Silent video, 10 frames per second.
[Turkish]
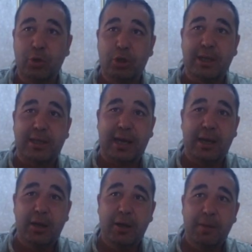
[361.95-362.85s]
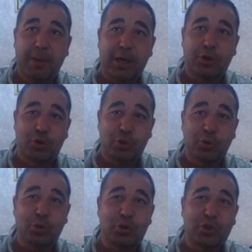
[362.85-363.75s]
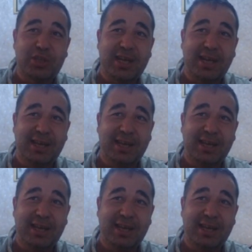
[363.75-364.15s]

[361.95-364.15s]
Burada da bak şu düşüşte